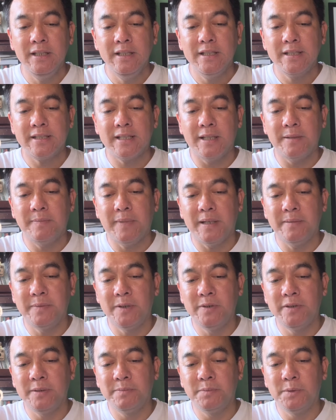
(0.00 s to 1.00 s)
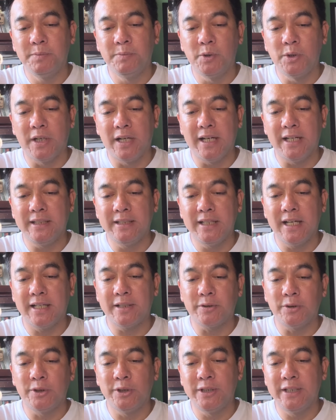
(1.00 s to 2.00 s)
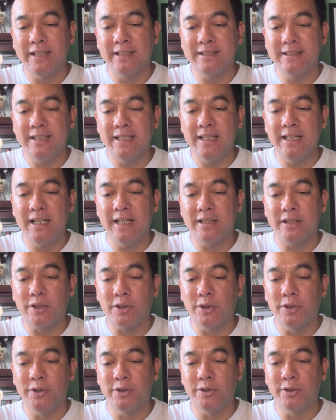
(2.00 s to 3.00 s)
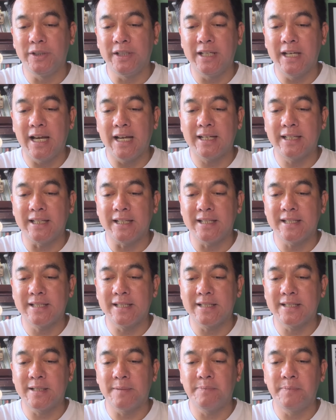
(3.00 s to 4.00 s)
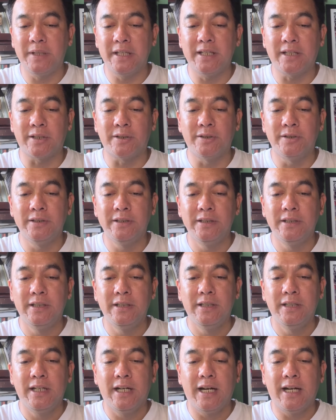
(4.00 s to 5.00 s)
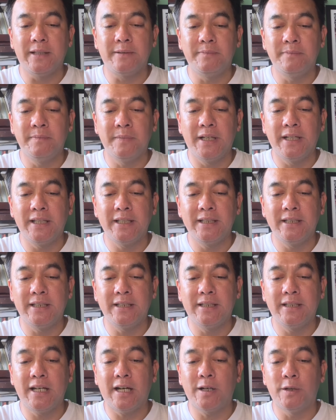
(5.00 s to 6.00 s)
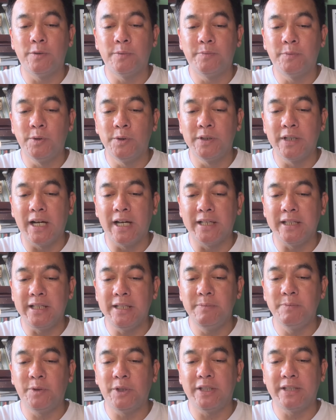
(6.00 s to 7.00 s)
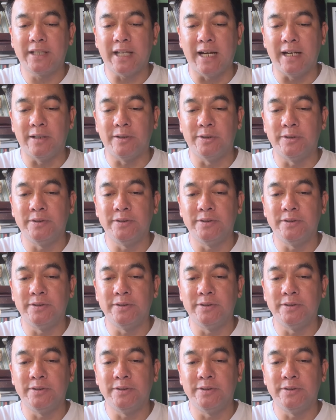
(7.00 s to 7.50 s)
Sa ibabaw ng bubungan, naroon ang tila tronong yari sa sapiro at may nakaupong animoy tao.